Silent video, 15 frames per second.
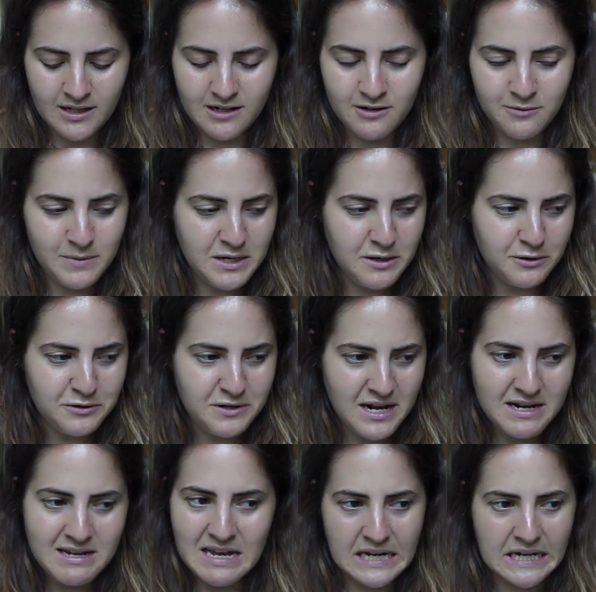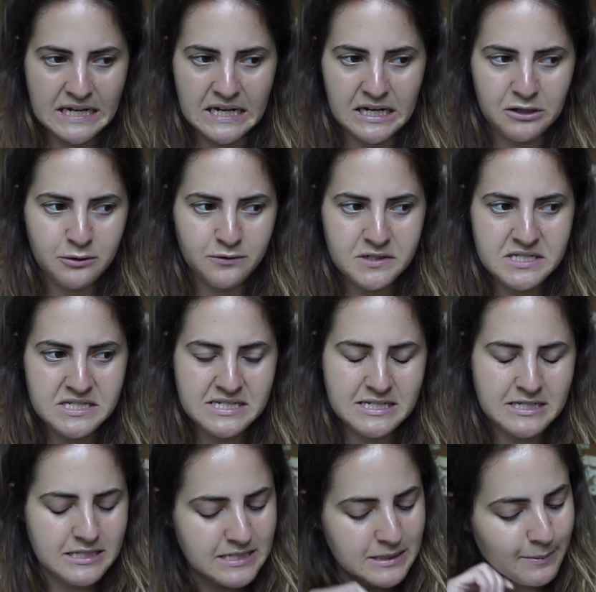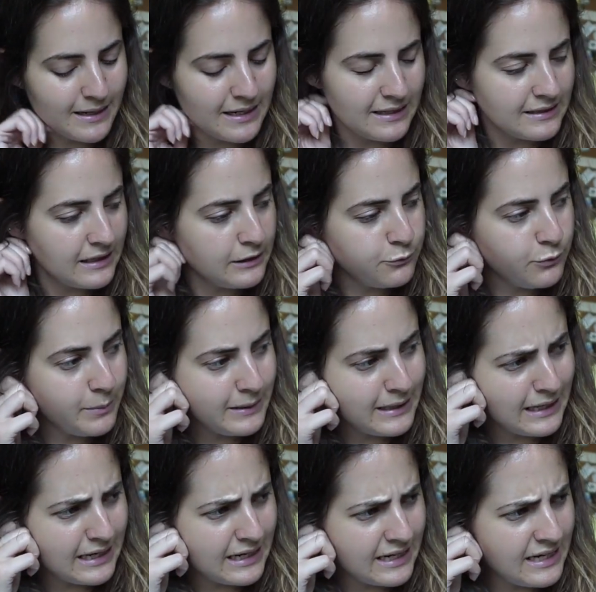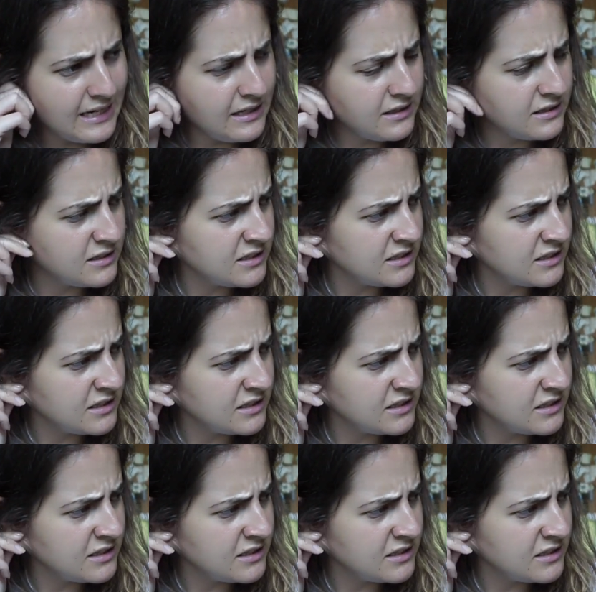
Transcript: non mi ricordo neanche in che anno forse si, si parla del 2000 eh?